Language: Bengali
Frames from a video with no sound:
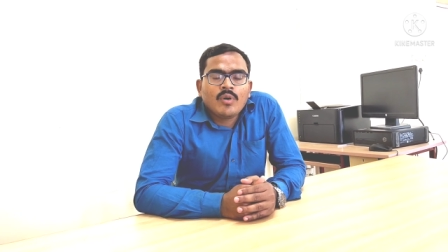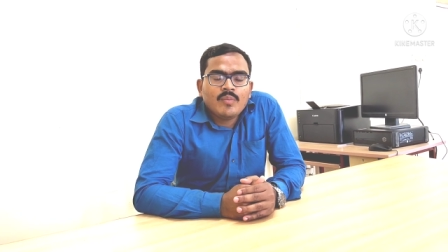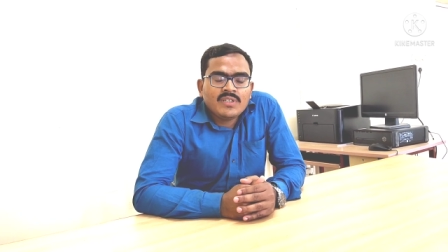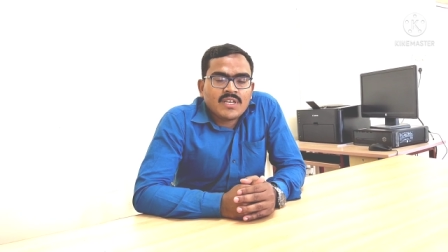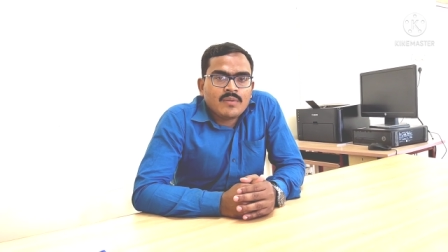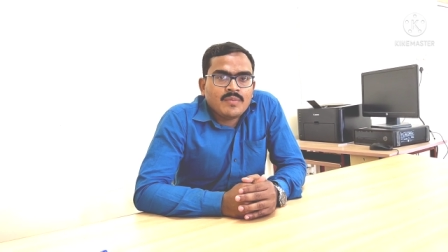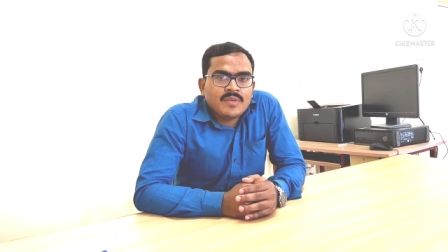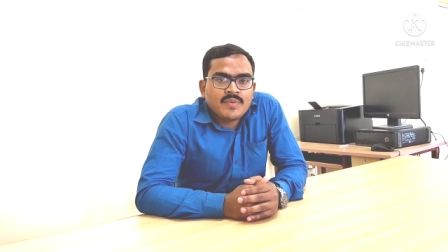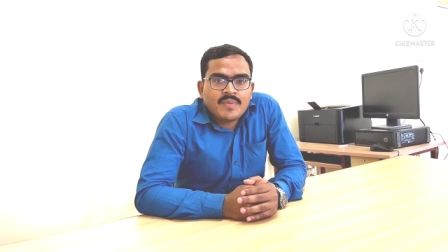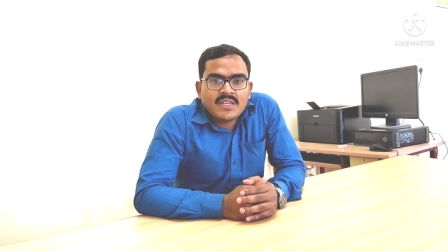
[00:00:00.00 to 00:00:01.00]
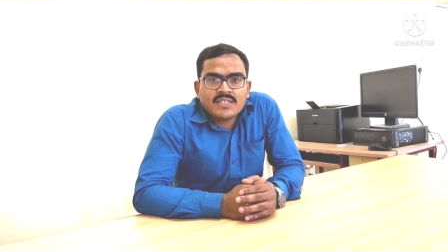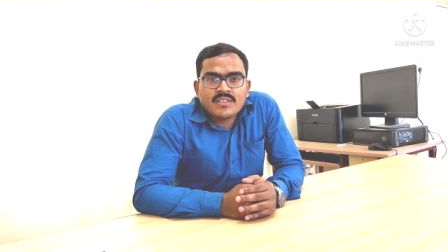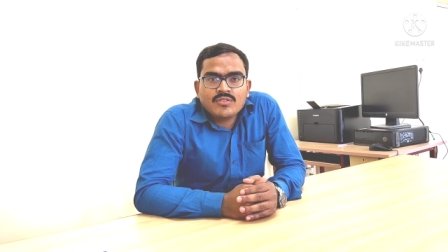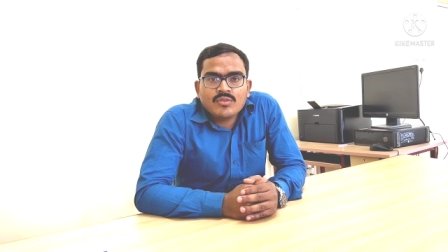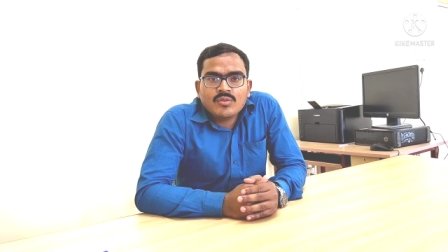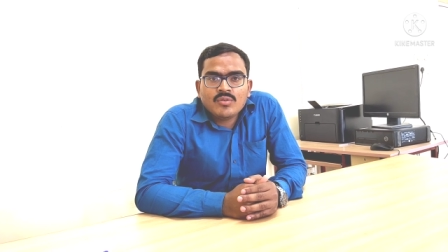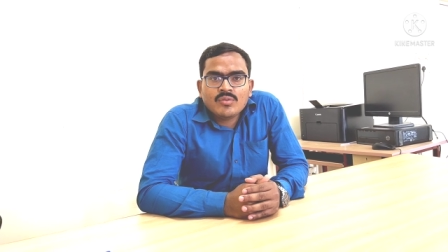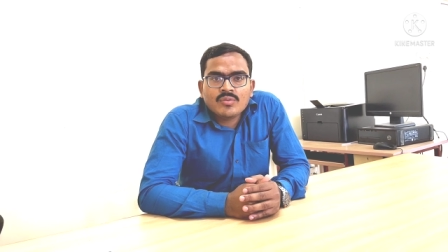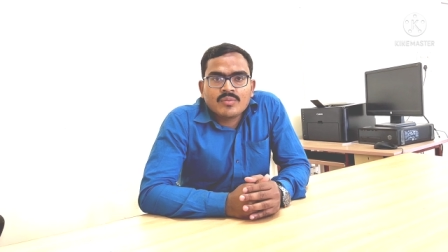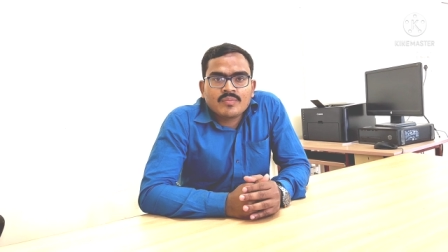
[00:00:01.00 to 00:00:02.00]
গভর্নমেন্ট সার্ভিস প্রিপারেশানের জন্য
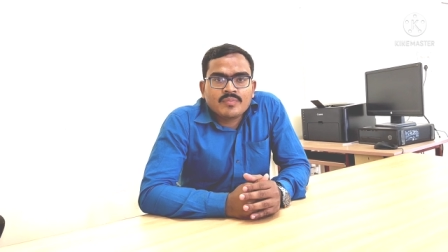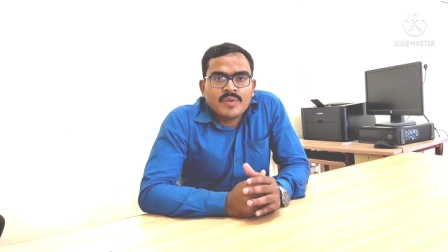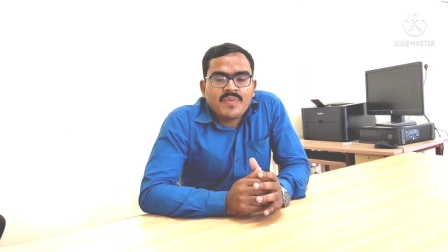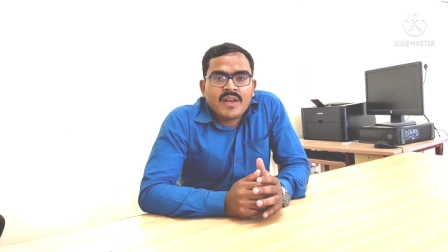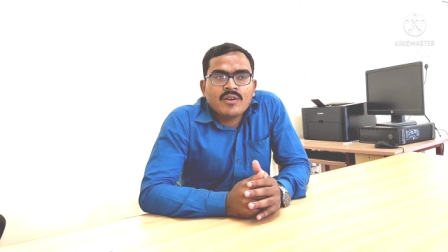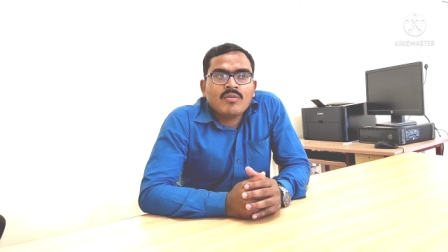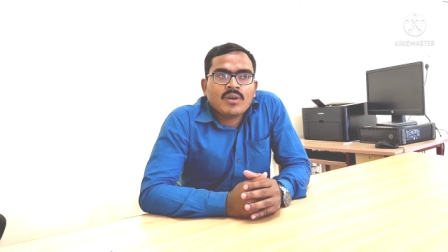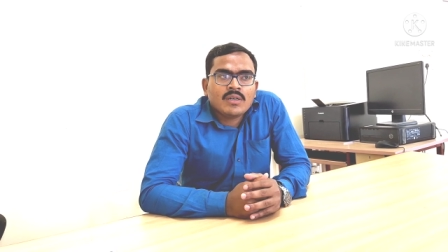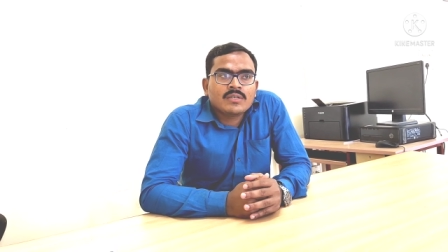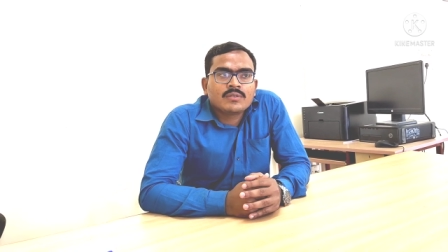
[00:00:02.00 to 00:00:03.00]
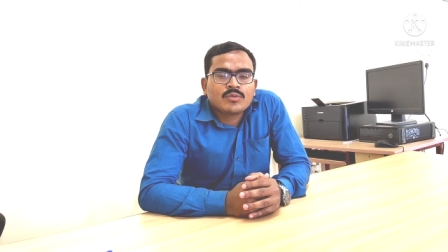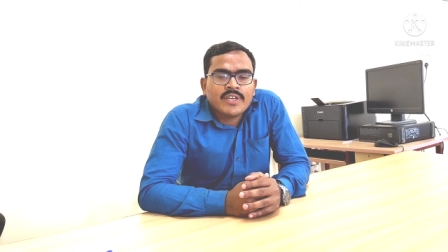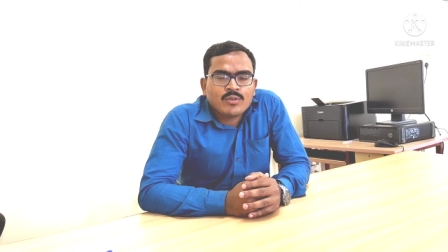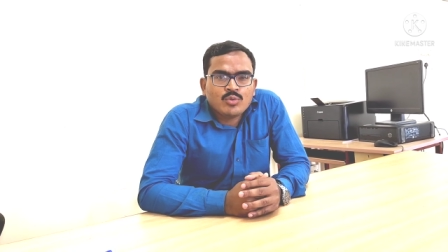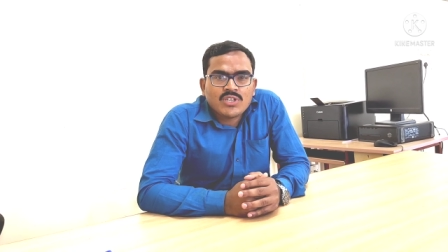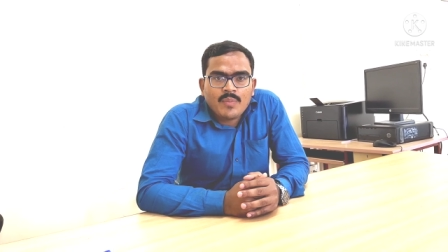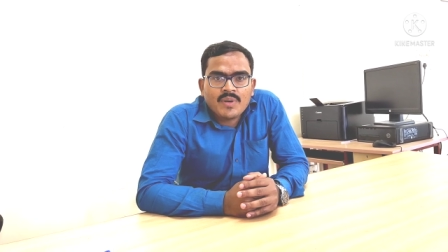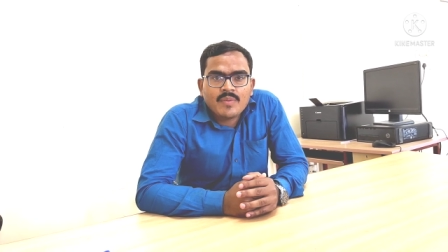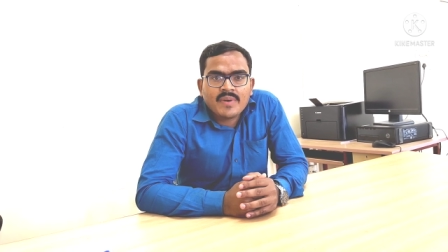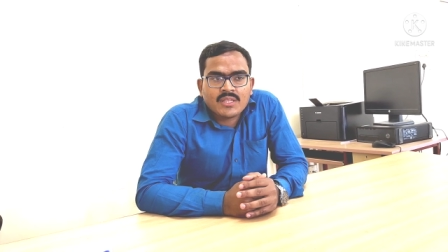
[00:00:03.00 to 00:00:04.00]
প্রিপারেড হওয়া একটু
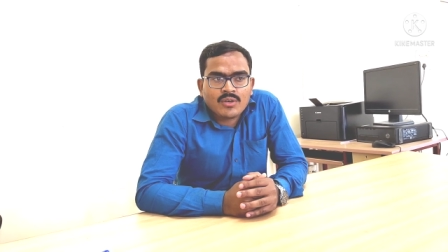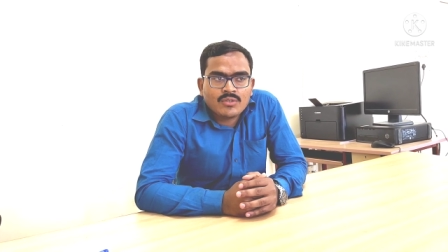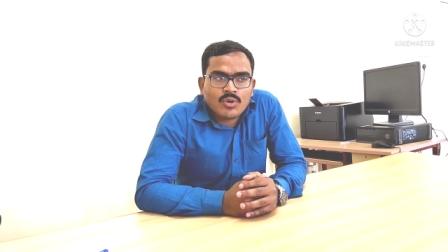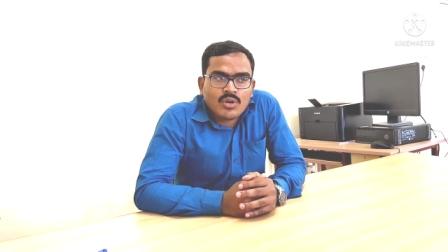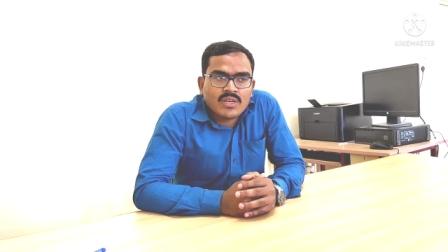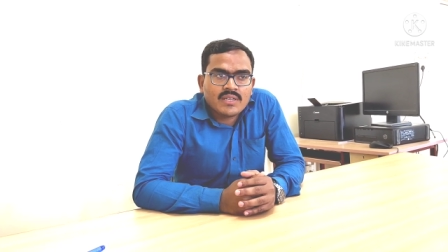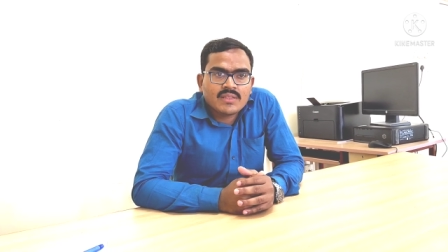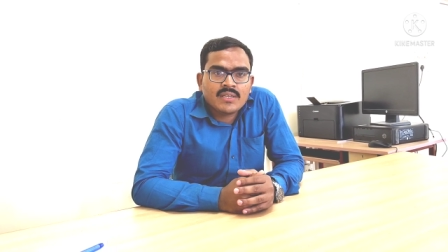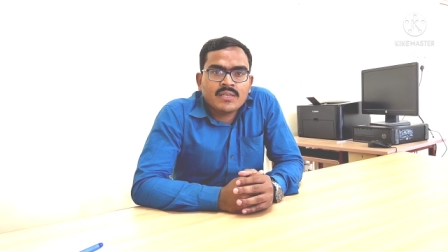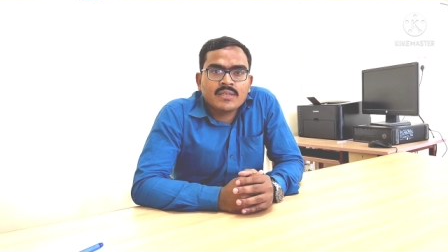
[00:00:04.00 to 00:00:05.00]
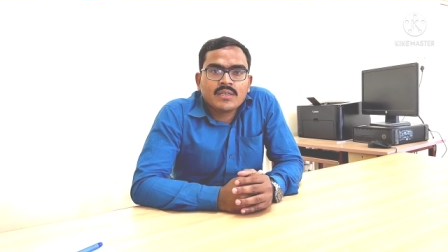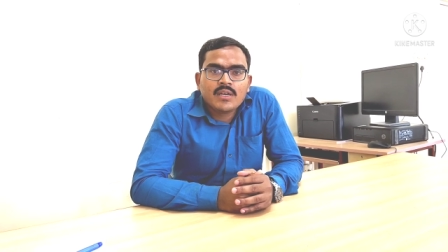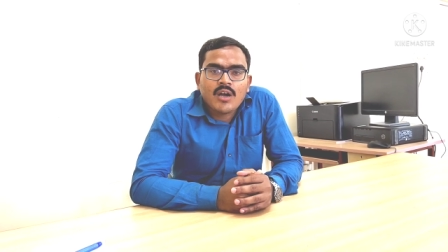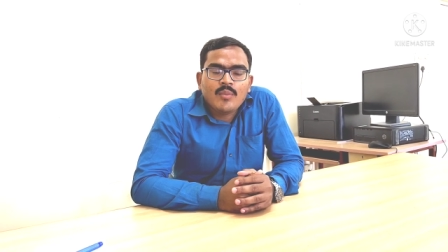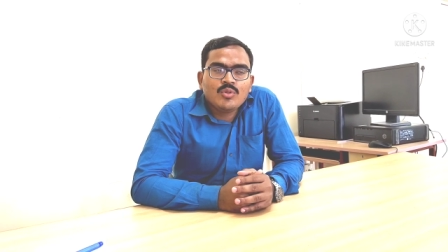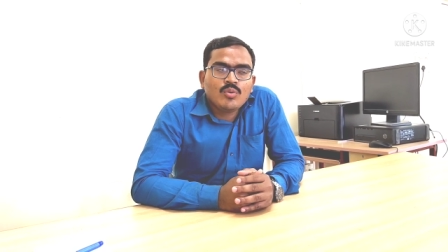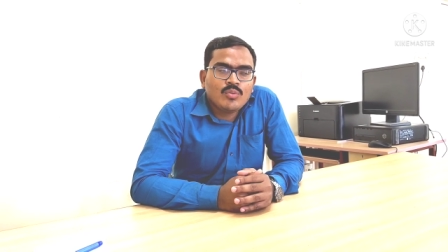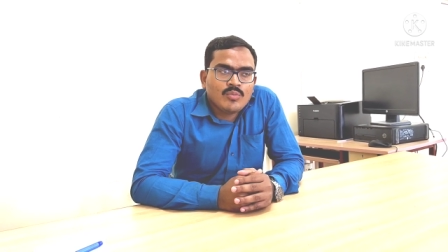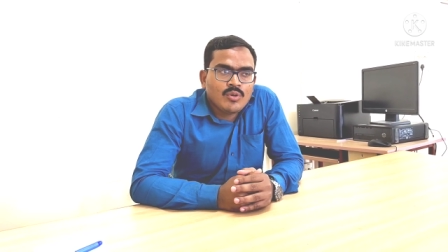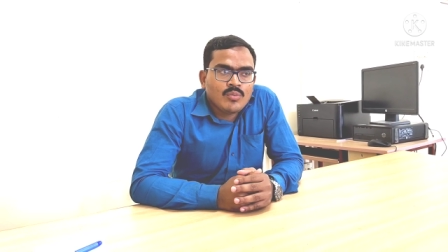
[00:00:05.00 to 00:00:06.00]
চাপের ব্যাপার হয় সকলের ক্ষেত্রেই আমি
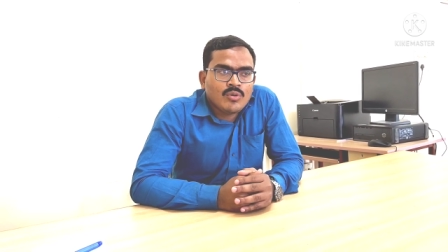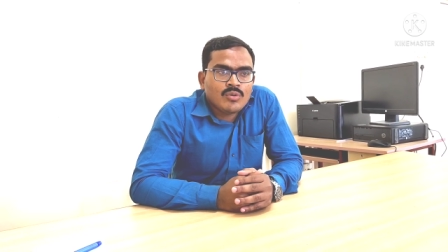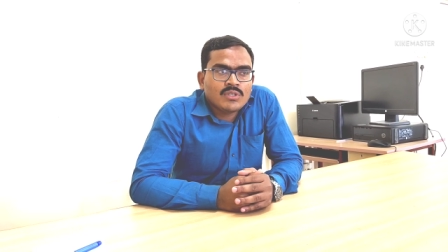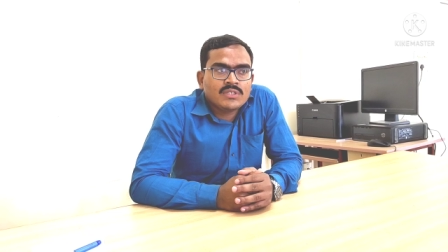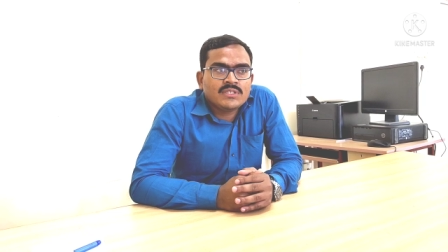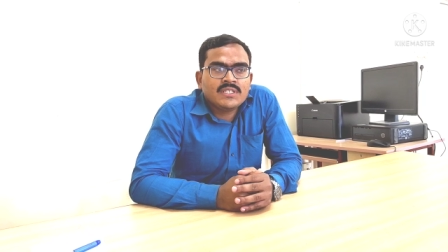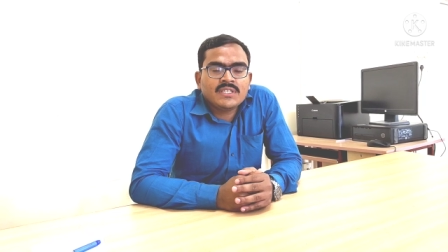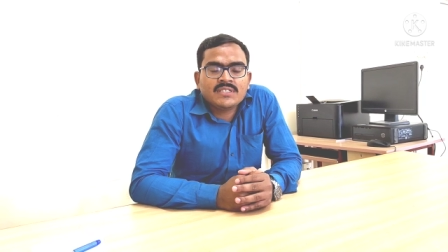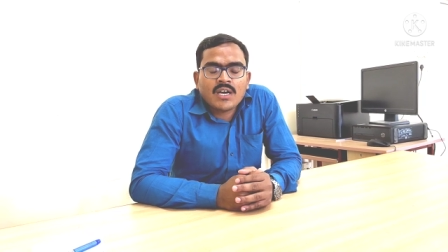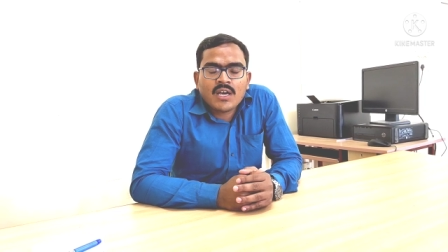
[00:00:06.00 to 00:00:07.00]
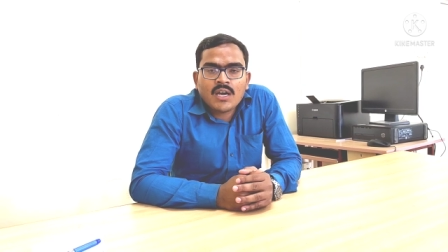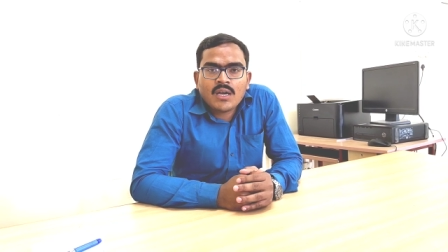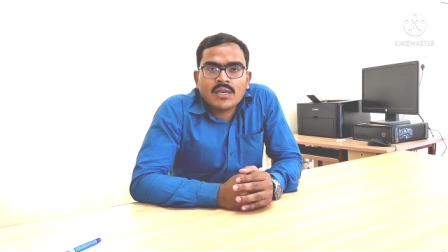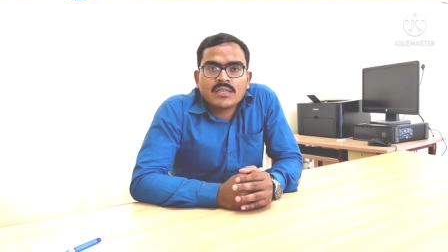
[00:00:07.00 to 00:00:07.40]
তবু বলবো যে যারা